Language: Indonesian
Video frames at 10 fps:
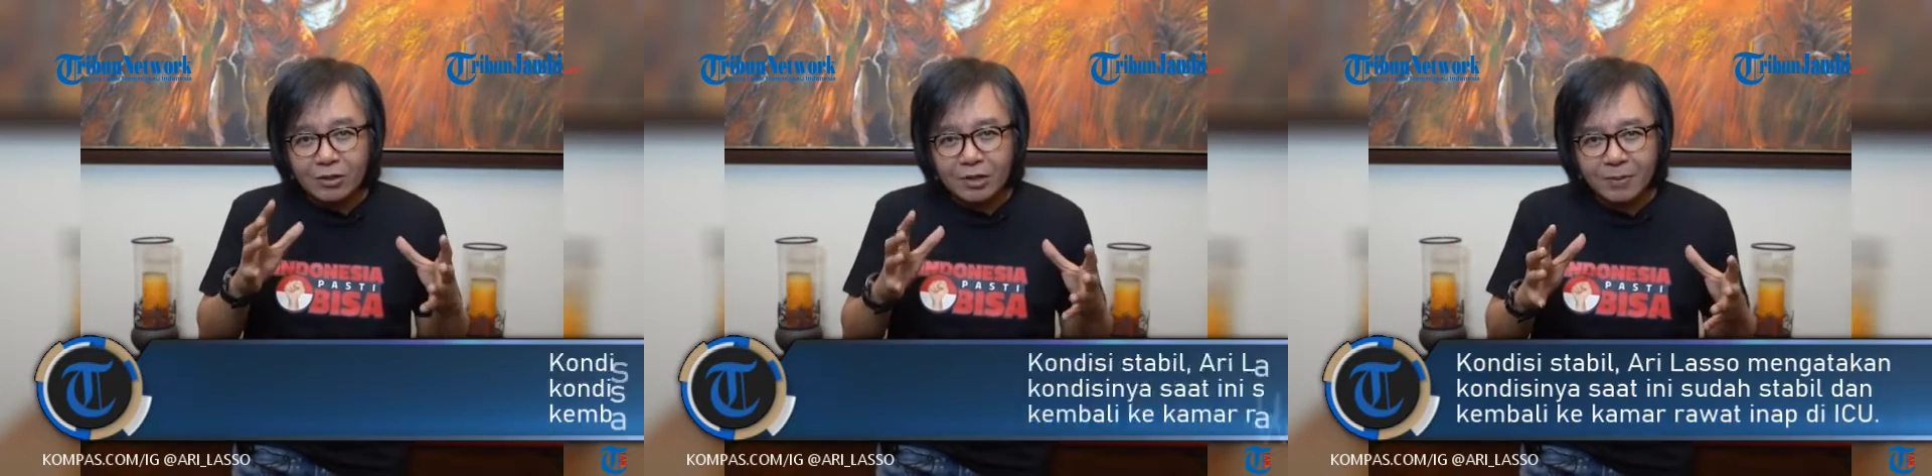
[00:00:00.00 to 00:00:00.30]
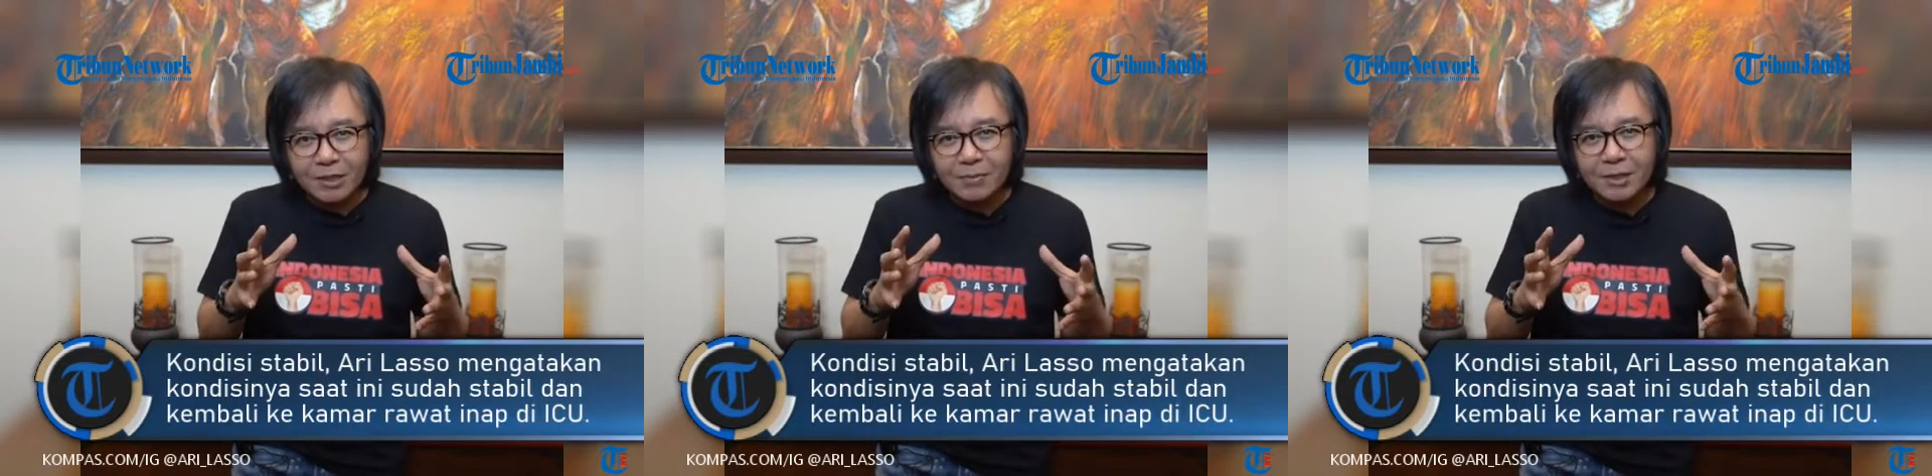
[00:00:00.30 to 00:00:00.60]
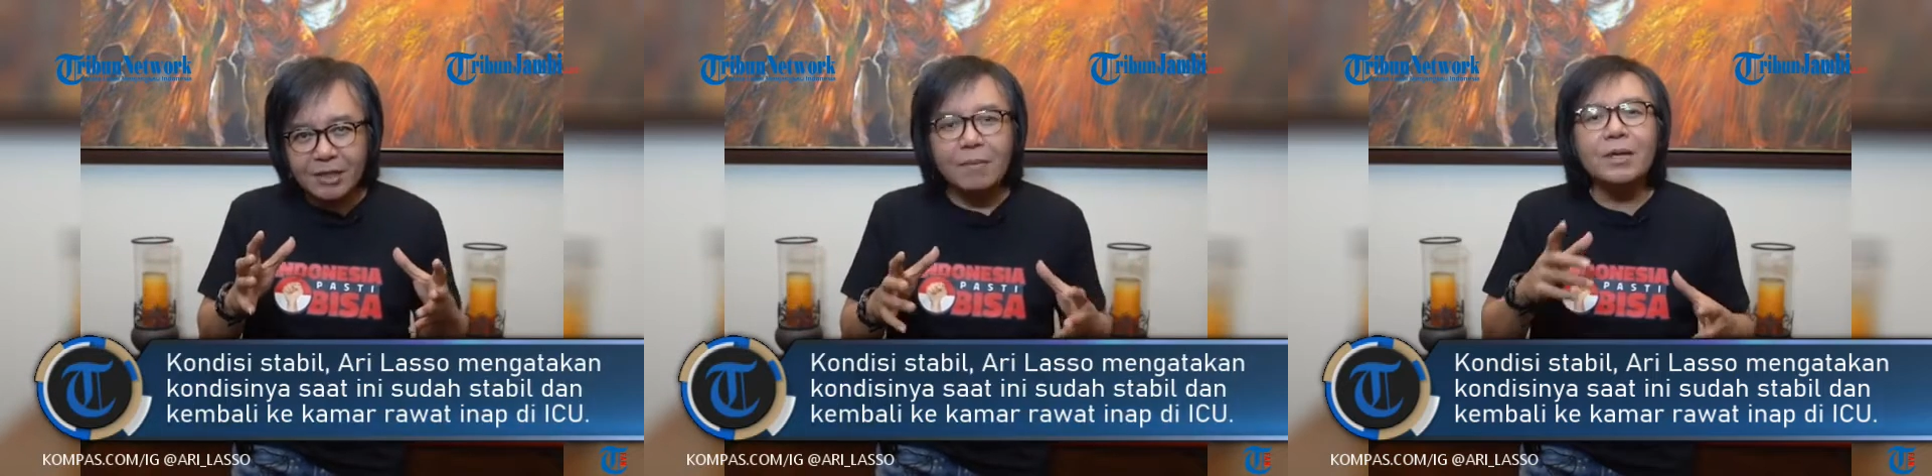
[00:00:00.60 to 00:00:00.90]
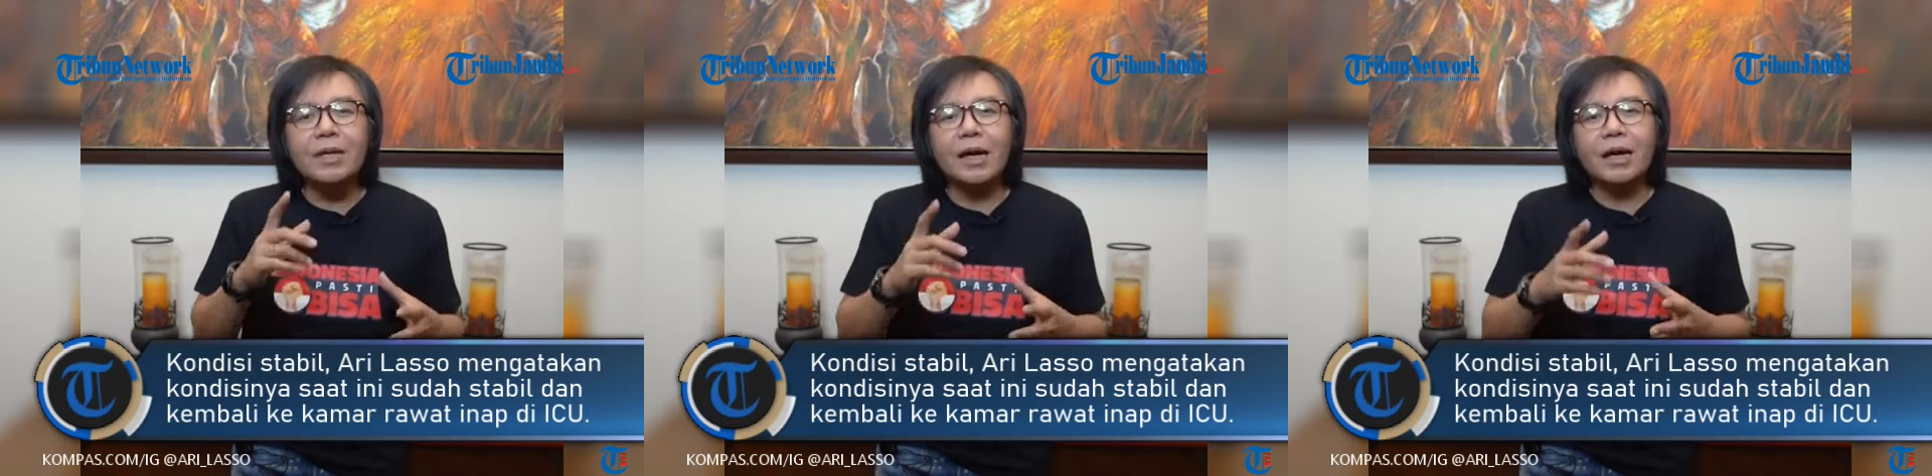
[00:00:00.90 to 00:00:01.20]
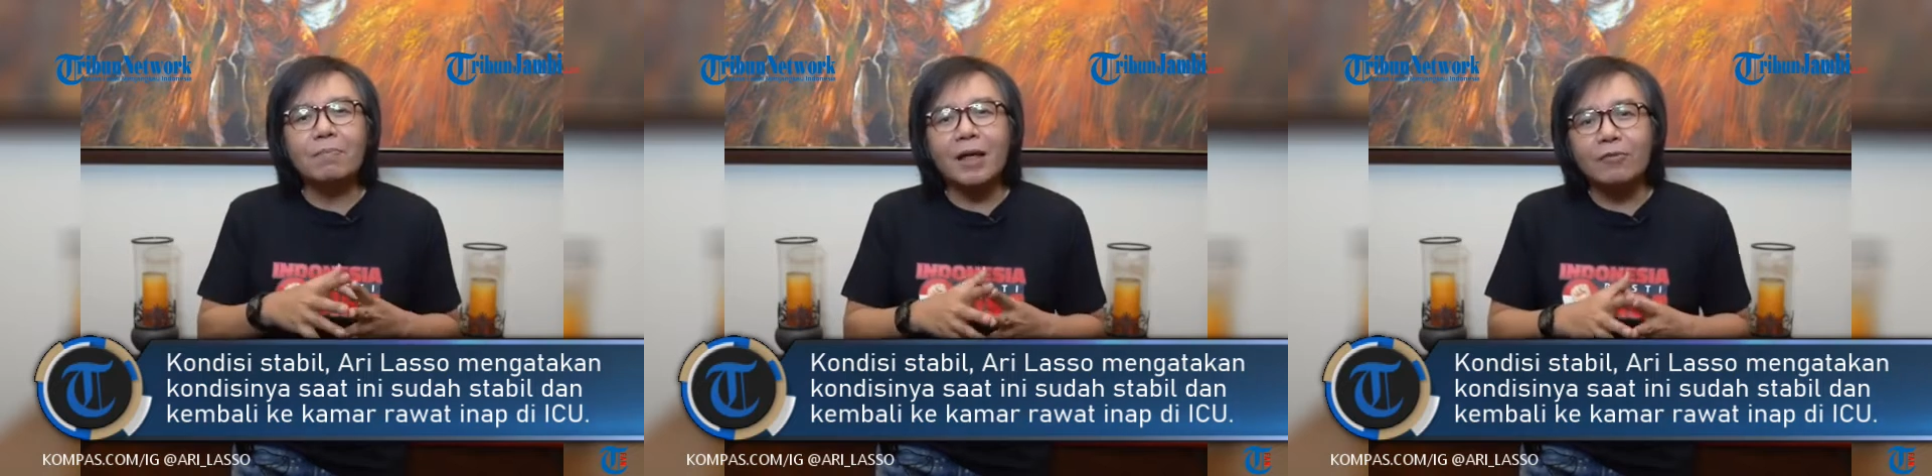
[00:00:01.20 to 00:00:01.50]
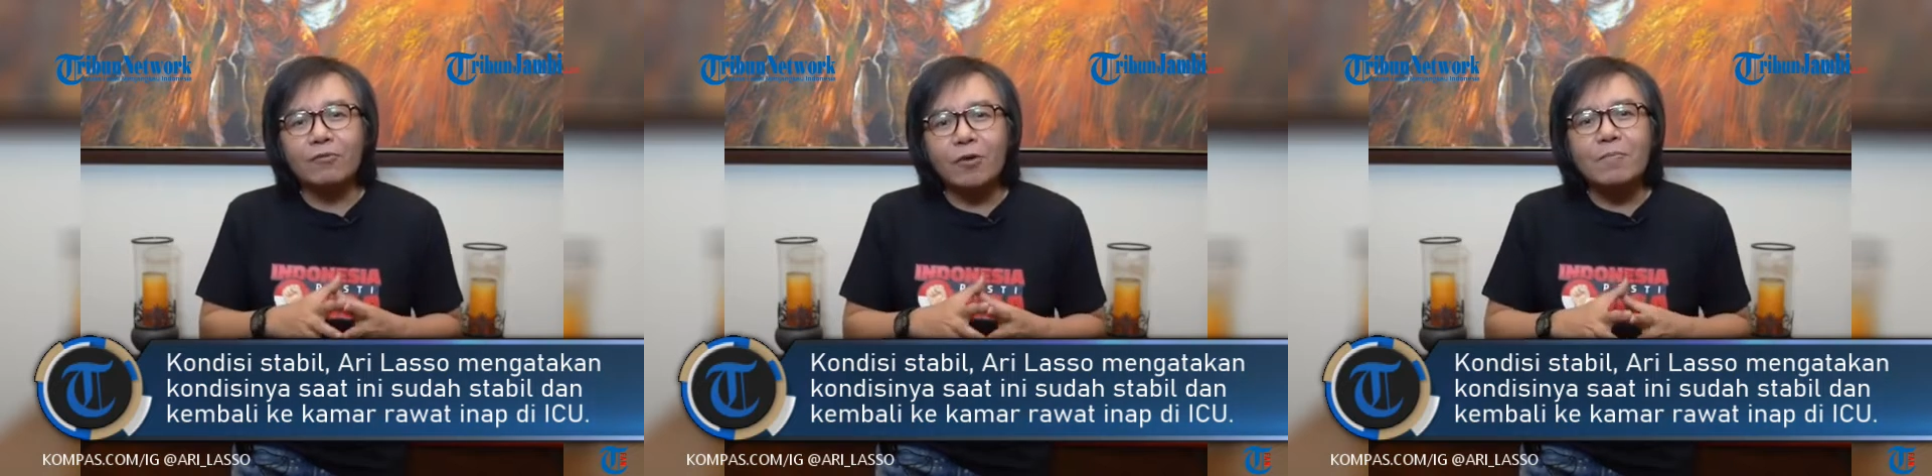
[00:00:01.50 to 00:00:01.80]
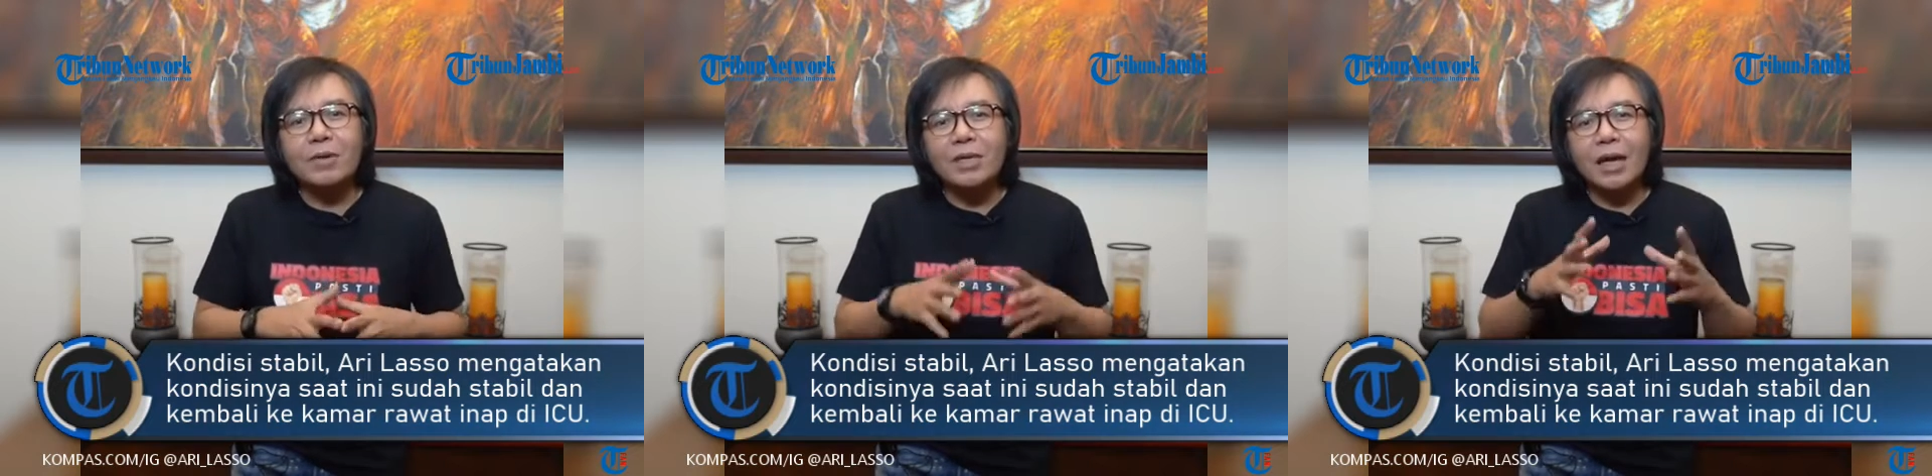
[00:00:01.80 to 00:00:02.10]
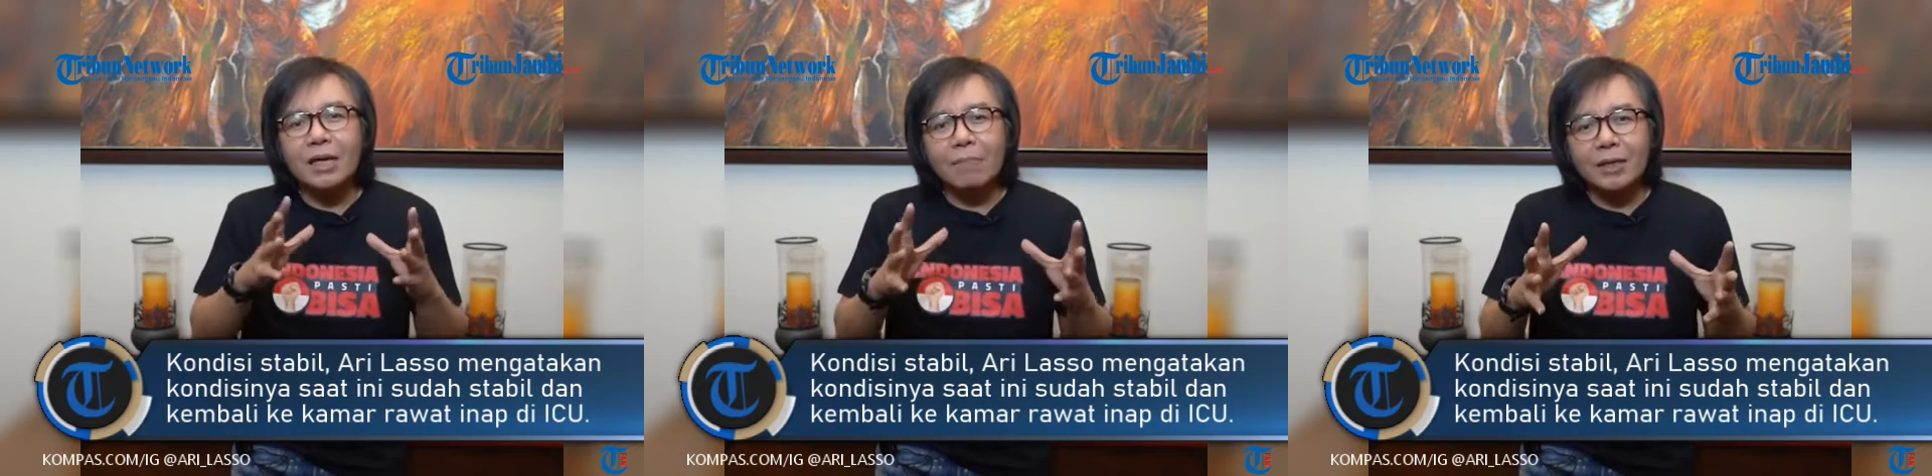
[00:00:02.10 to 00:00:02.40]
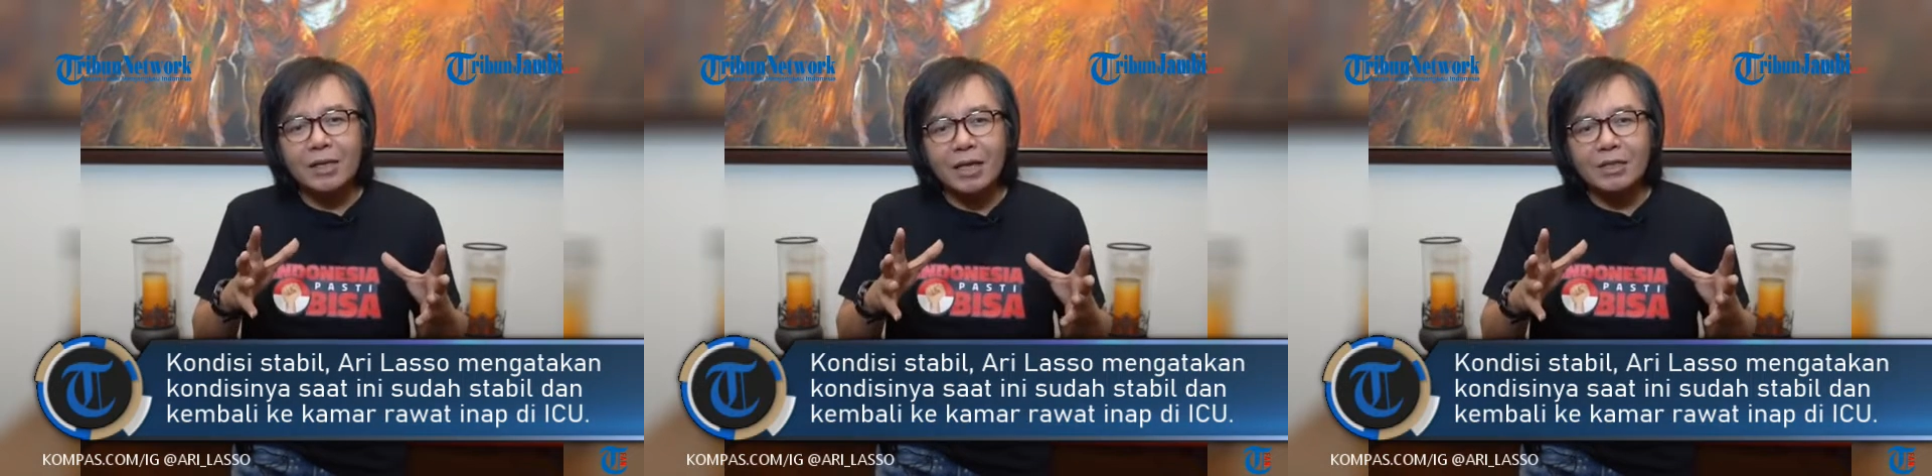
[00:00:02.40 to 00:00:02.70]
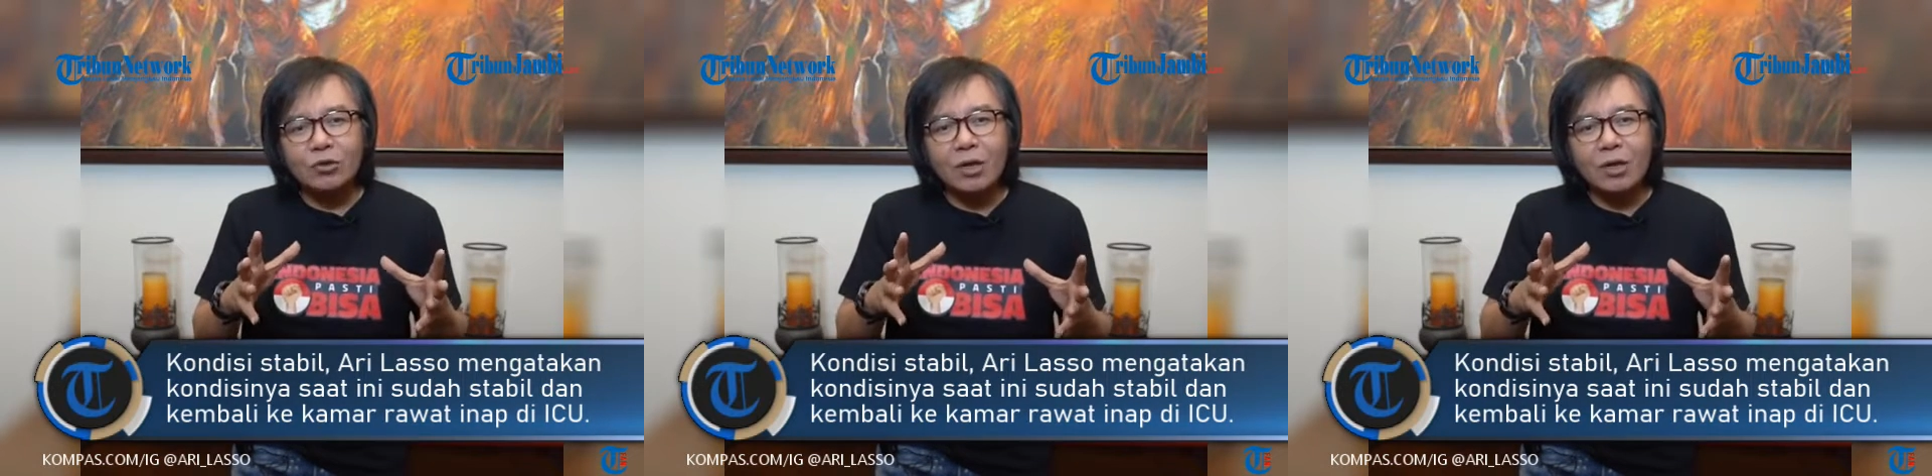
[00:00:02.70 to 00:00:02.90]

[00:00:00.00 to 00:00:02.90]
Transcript: Ari Lasso mengatakan kondisinya saat ini sudah stabil